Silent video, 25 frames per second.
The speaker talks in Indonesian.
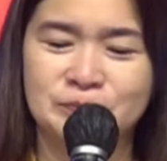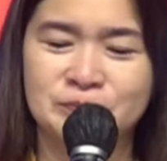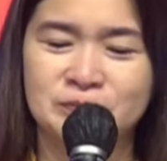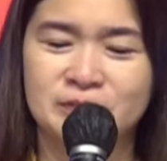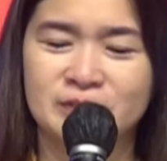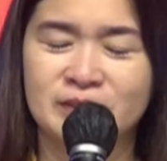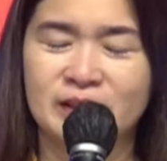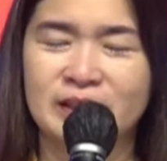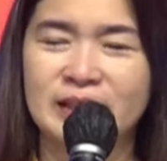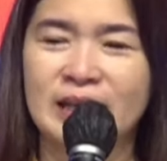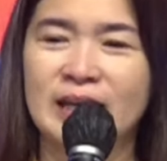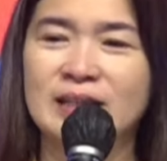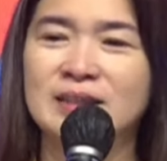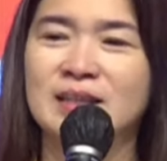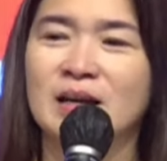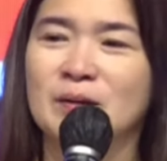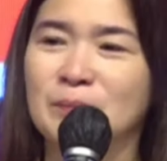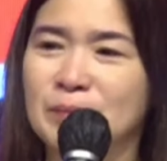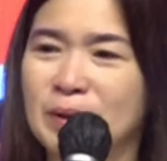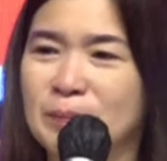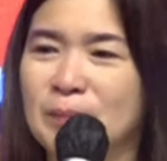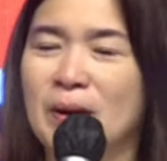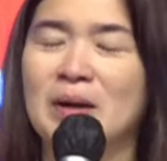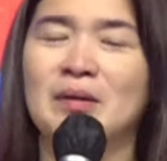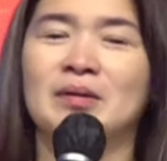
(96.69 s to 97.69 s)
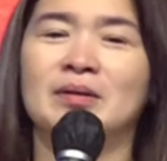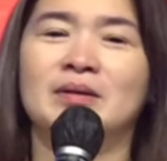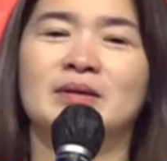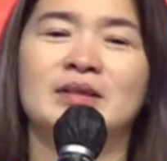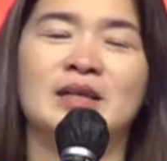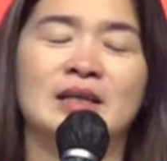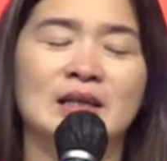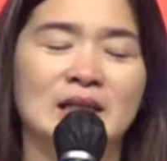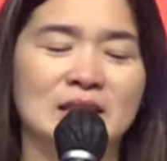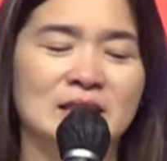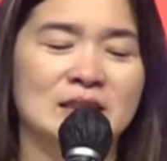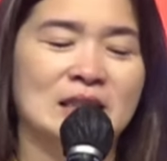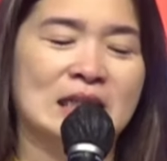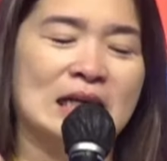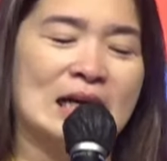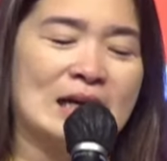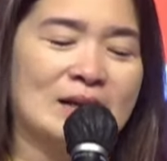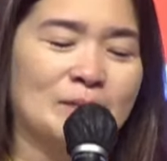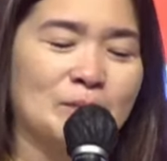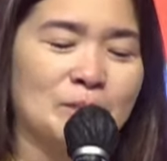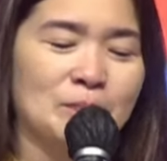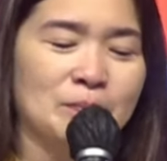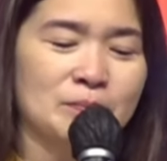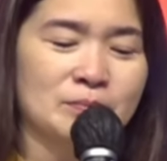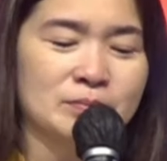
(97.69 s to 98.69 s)
Ternyata memang deket
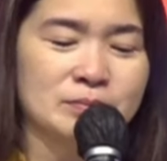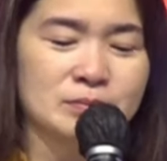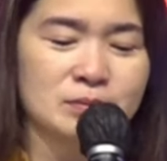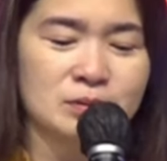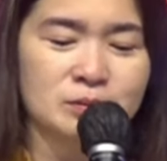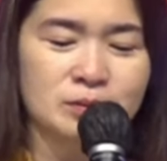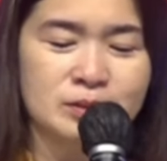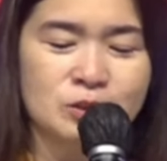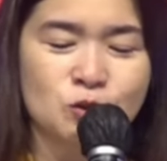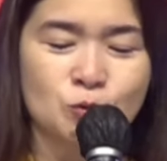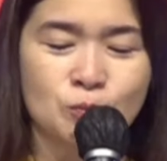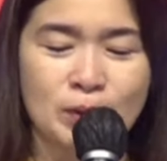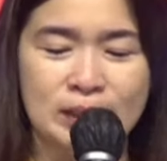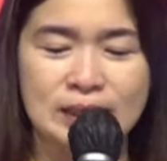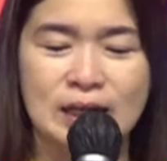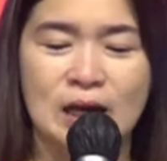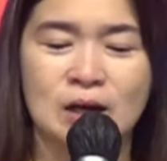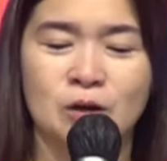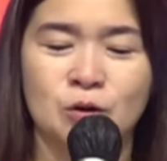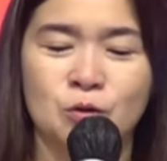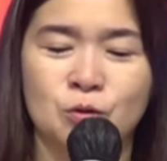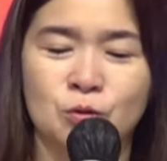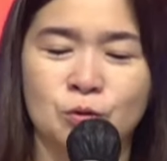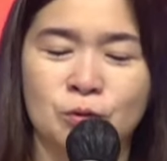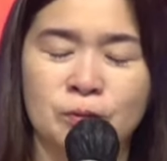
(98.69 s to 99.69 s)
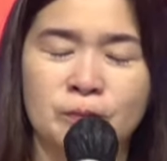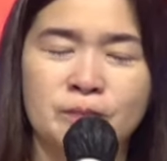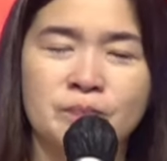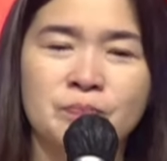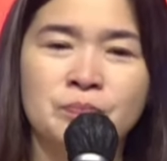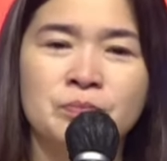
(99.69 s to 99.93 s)
dengan Jumat Agung.